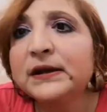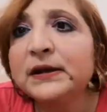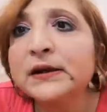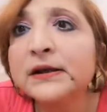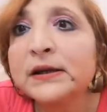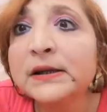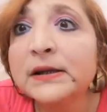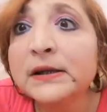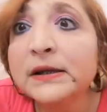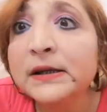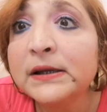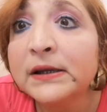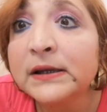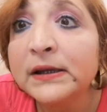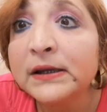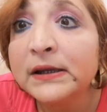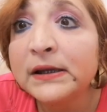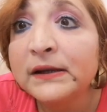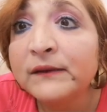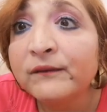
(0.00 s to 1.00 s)

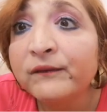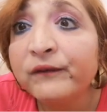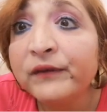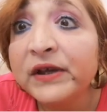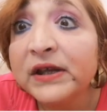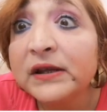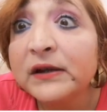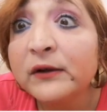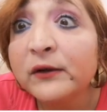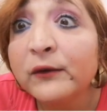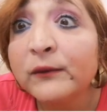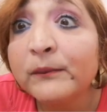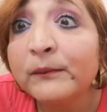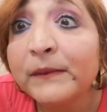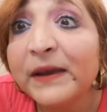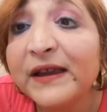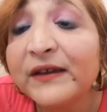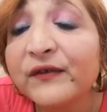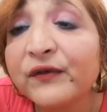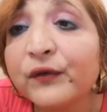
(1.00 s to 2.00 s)
eh, infine ho
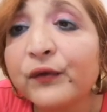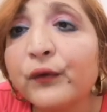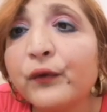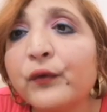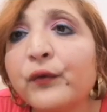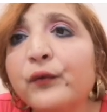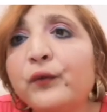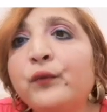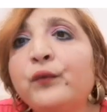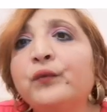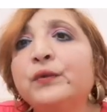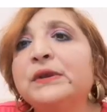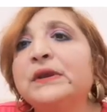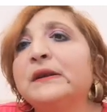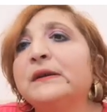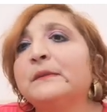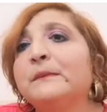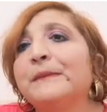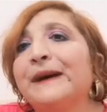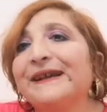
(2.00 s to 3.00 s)
messo
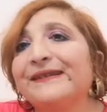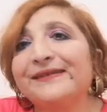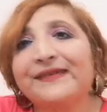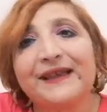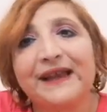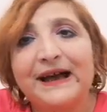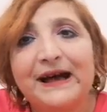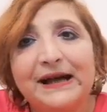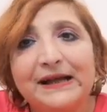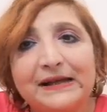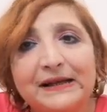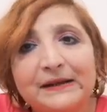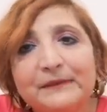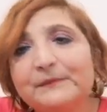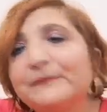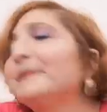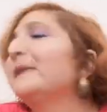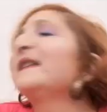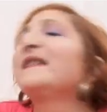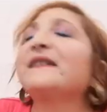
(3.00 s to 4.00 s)
un mascara,
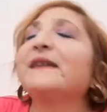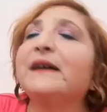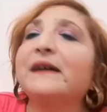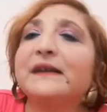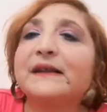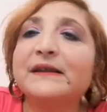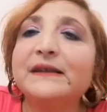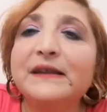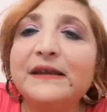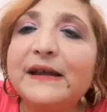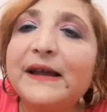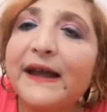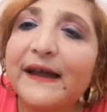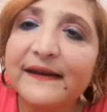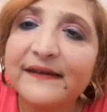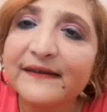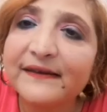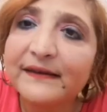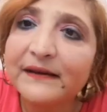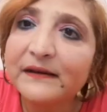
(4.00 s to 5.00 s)
mascara della
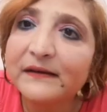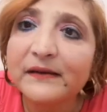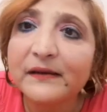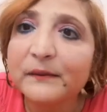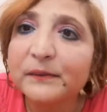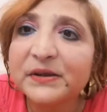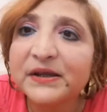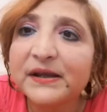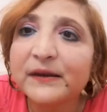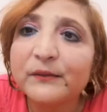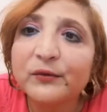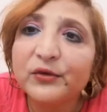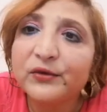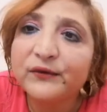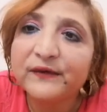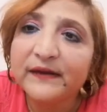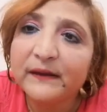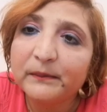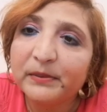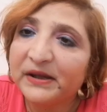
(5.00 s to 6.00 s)
Essence perché voi
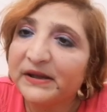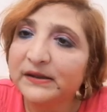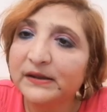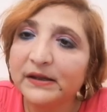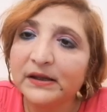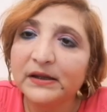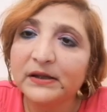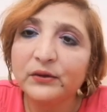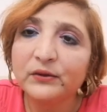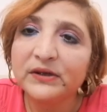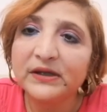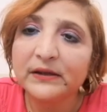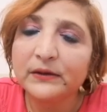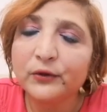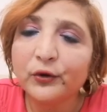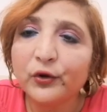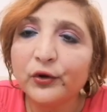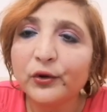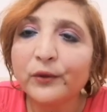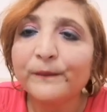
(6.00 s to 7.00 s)
lo sapete che io li
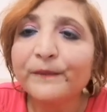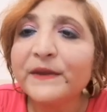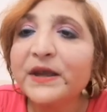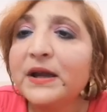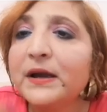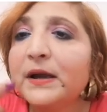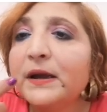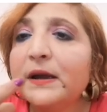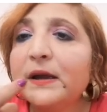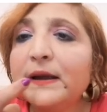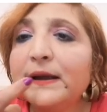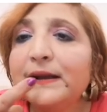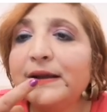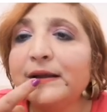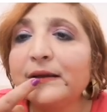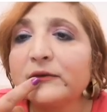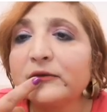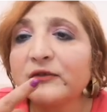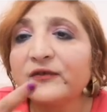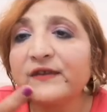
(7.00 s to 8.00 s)
adoro.
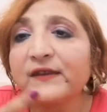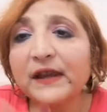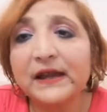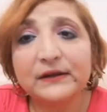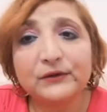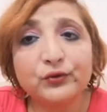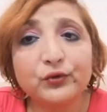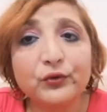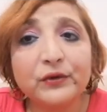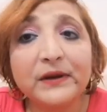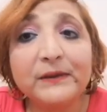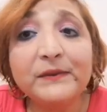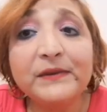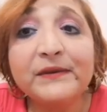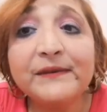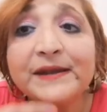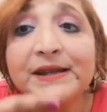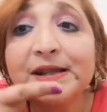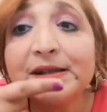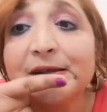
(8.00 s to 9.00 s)
Il rossetto che
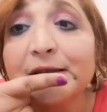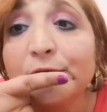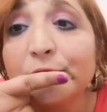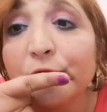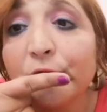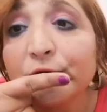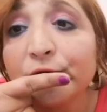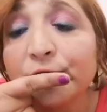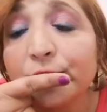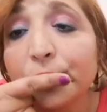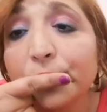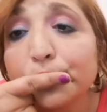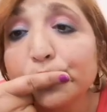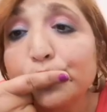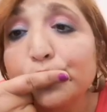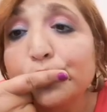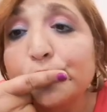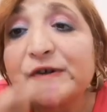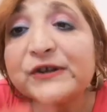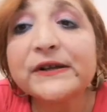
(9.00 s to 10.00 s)
mi vedete indosso